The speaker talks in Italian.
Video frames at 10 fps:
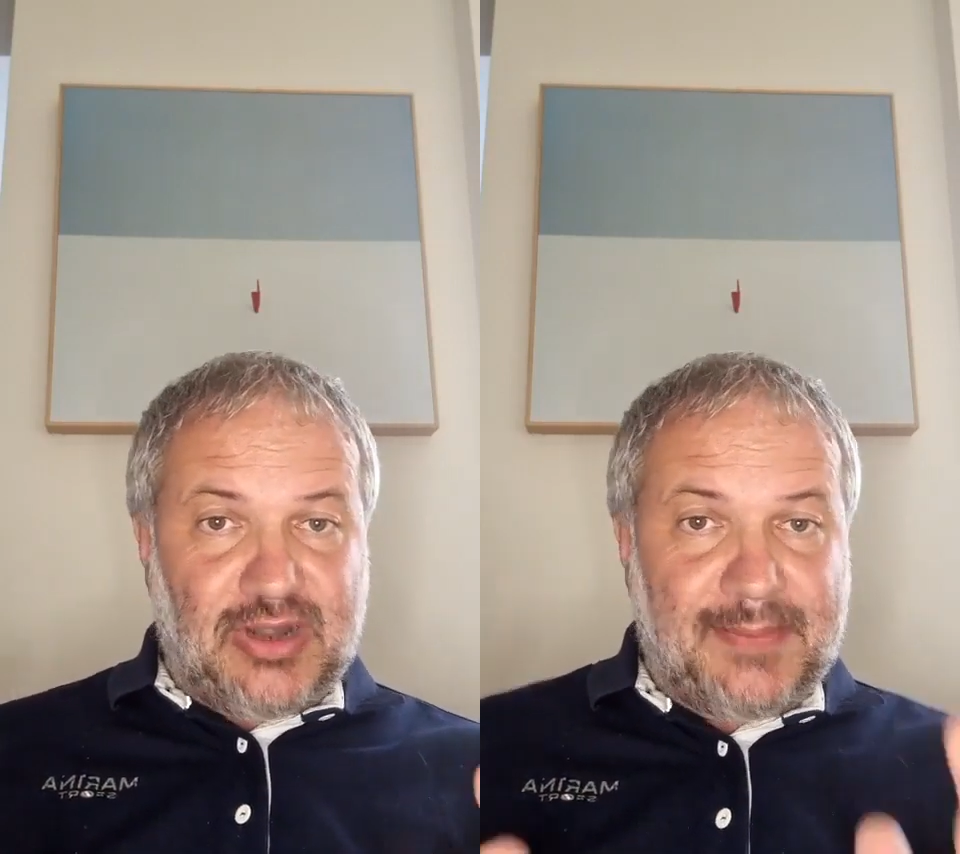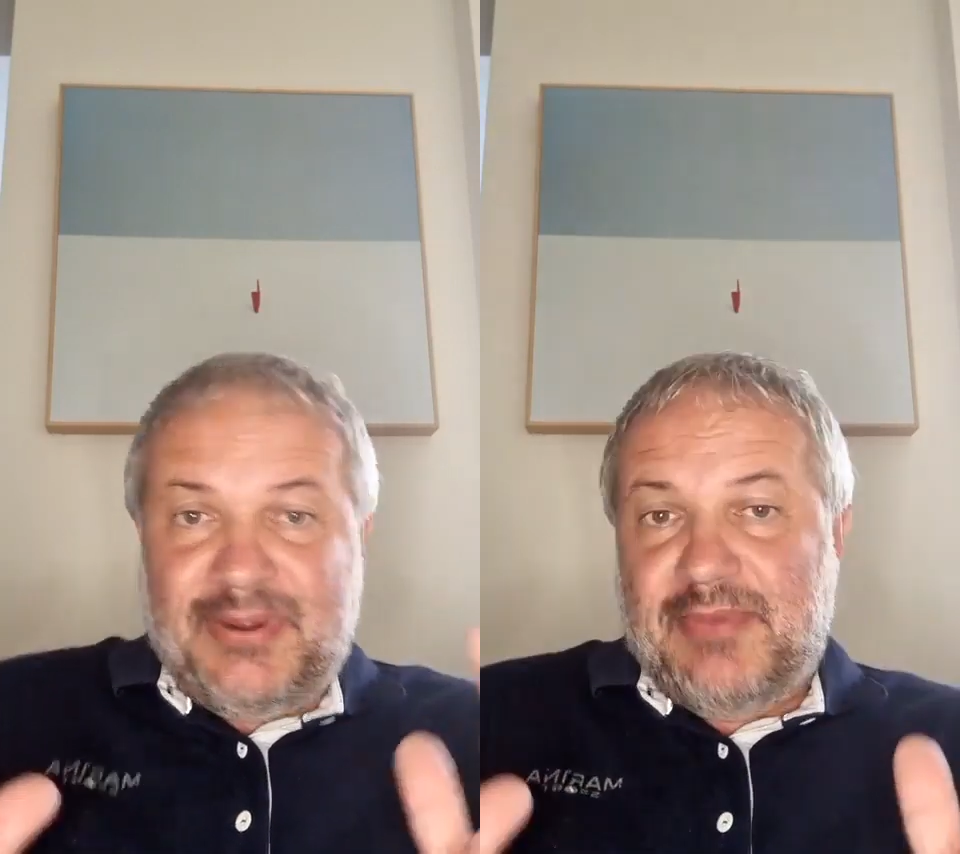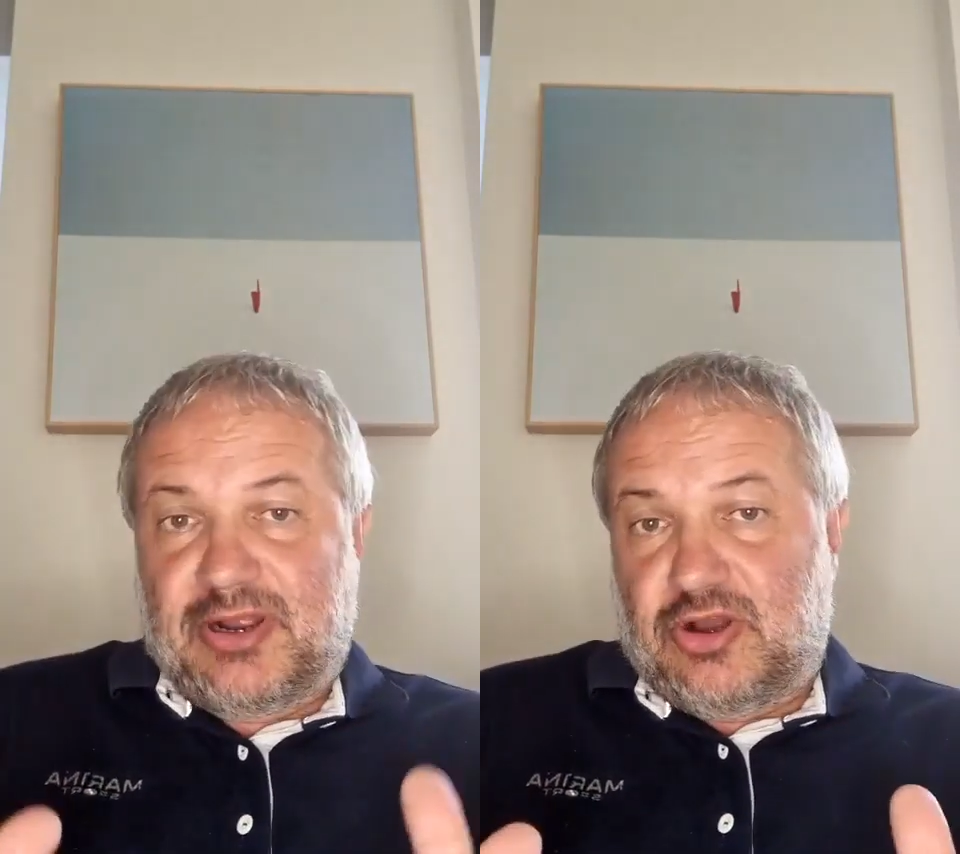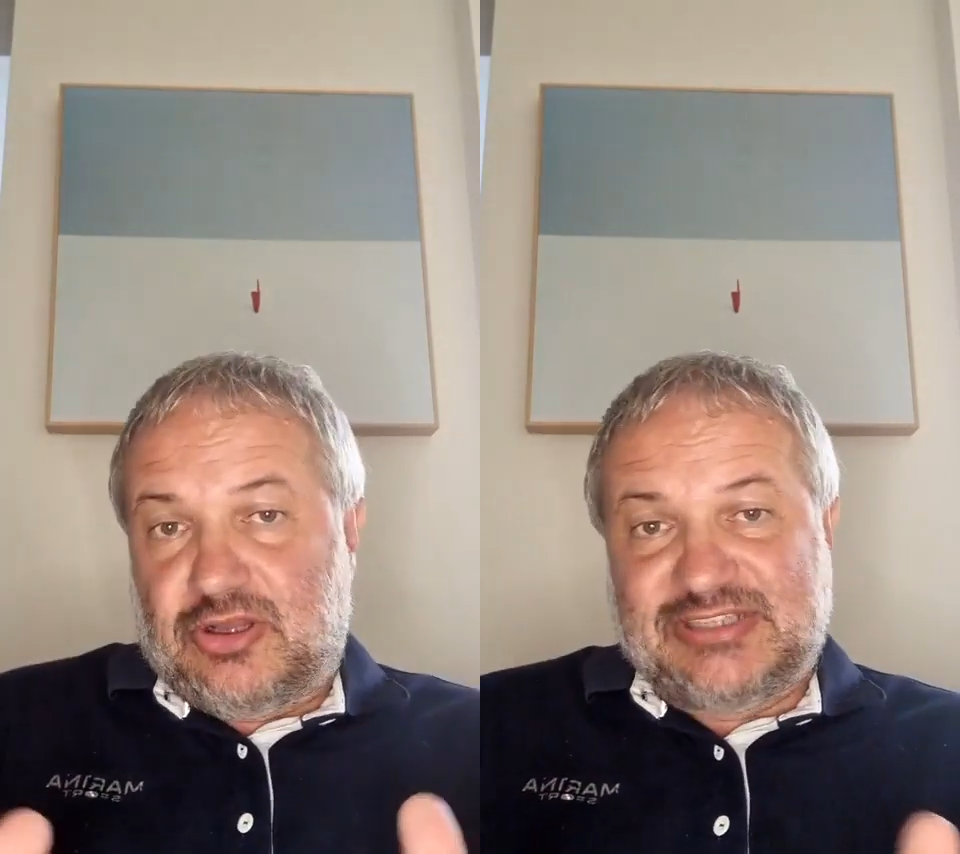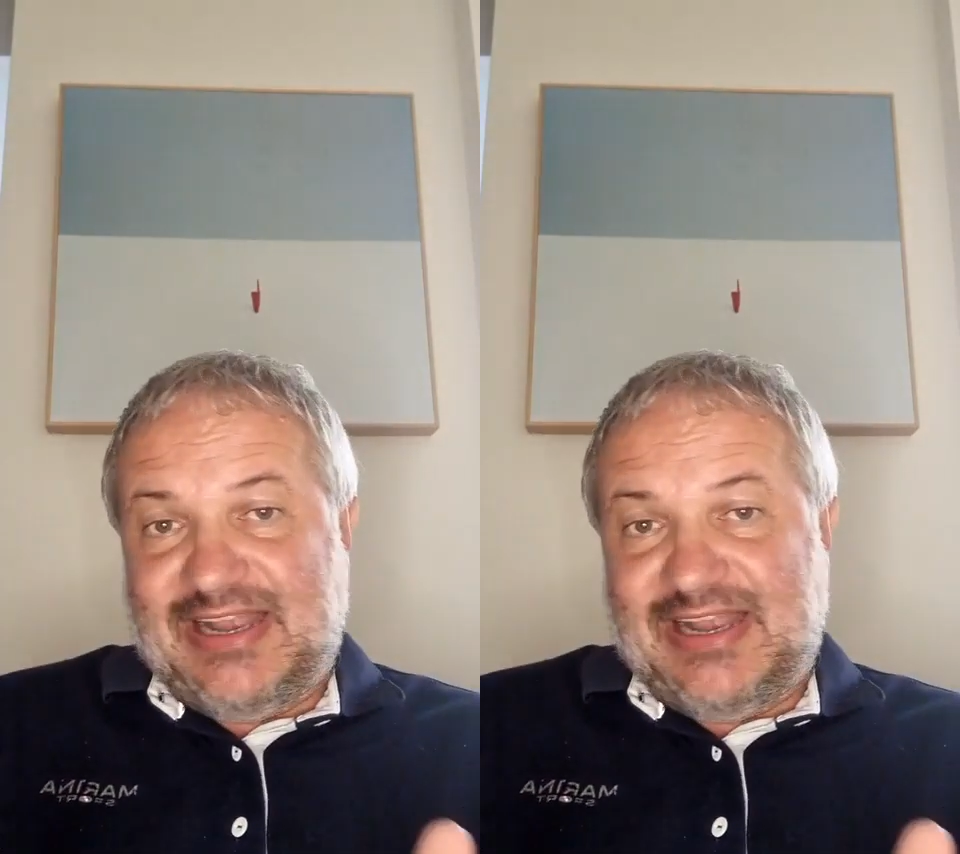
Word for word: La prima cosa è